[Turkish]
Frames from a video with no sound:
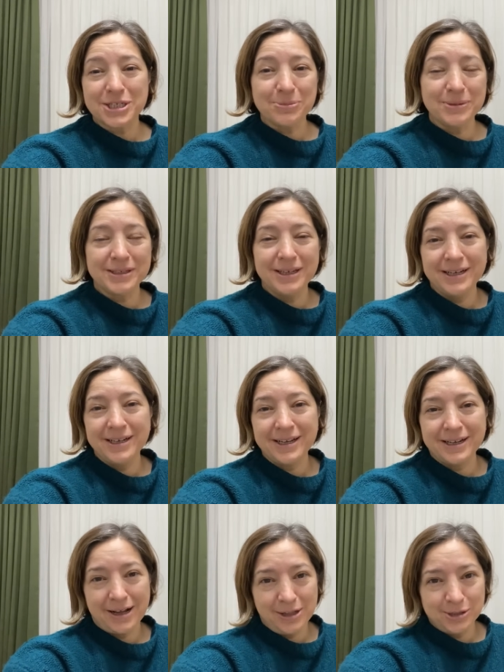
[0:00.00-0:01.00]
Şimdi
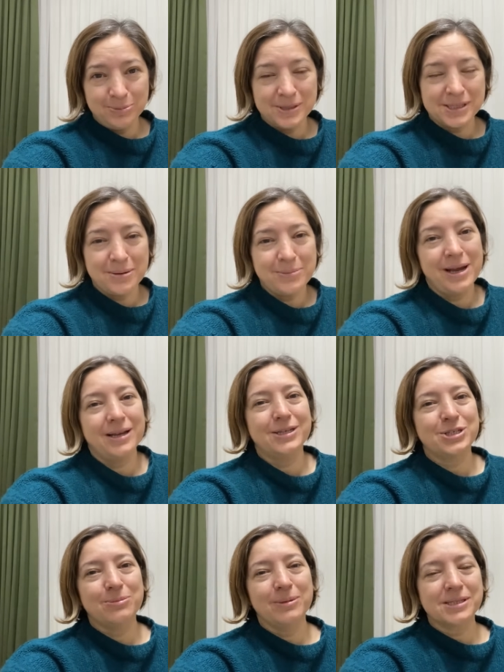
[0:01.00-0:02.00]
yerine kaldırmasam
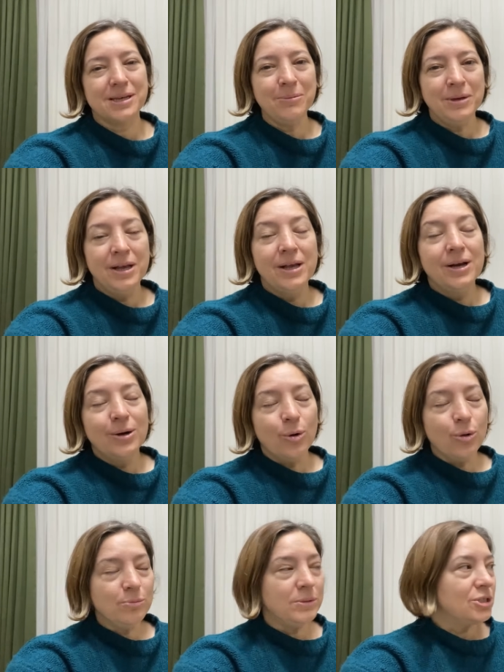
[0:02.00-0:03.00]
yerleştirmesem
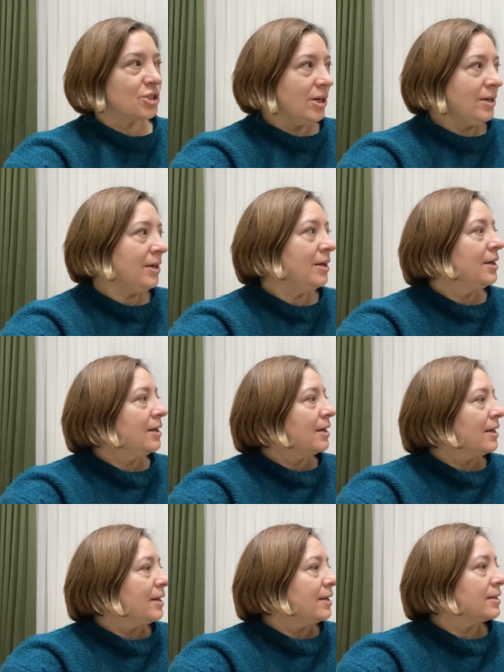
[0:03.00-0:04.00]
olmayacak.
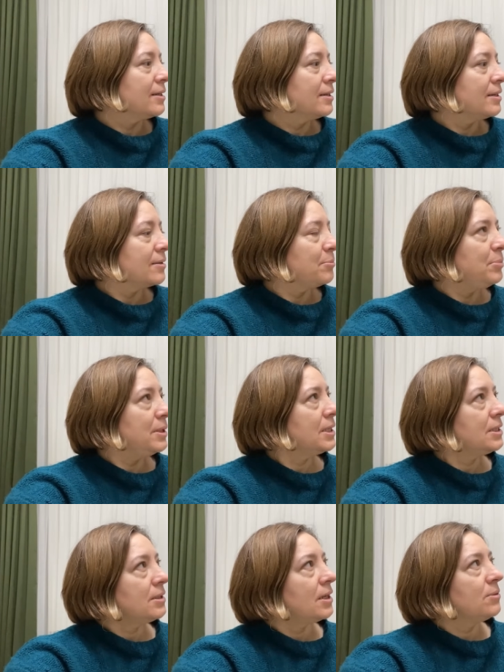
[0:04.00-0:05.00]
Ee, bir
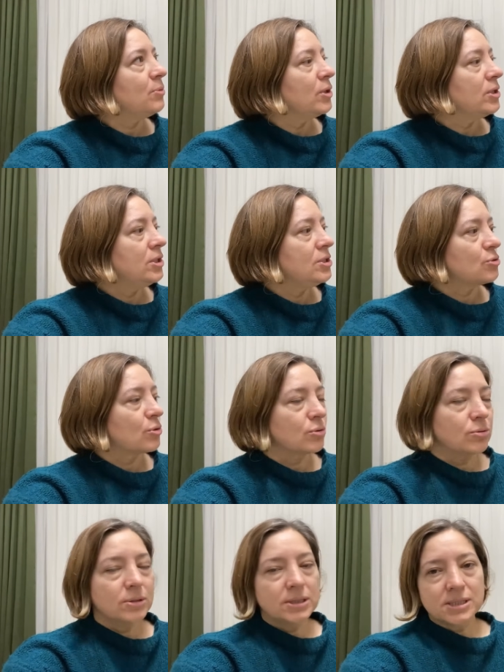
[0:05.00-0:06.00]
iki tane böyle tişört,
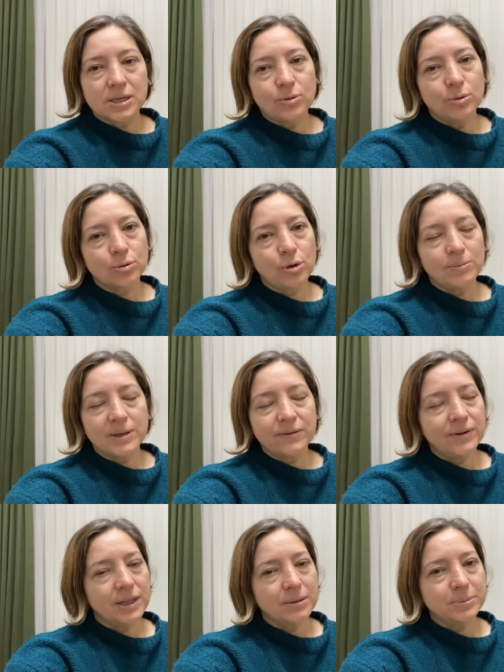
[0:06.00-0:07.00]
kısa kol gömlek
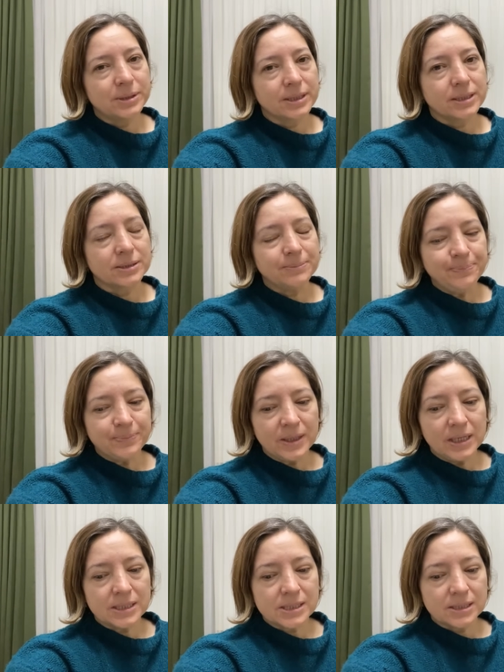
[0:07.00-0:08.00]
falan bırakırım.
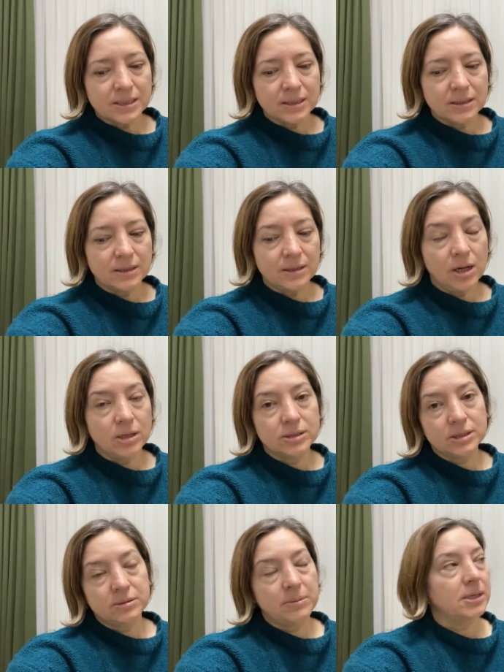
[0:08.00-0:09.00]
Gerisini
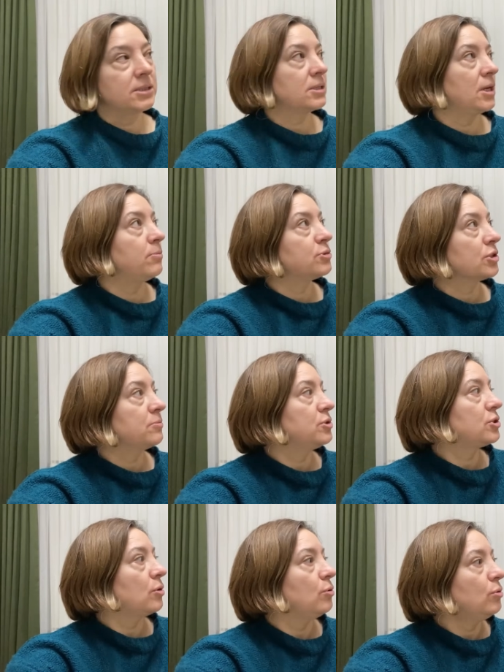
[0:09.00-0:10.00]
kaldırırım artık yapacak bir
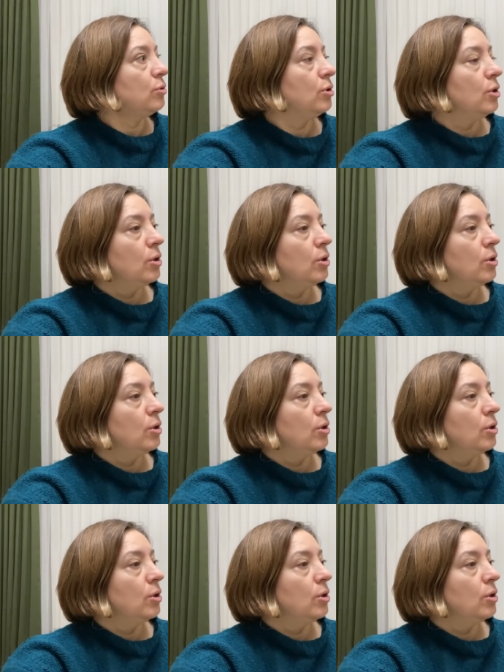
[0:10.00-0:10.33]
şey yok.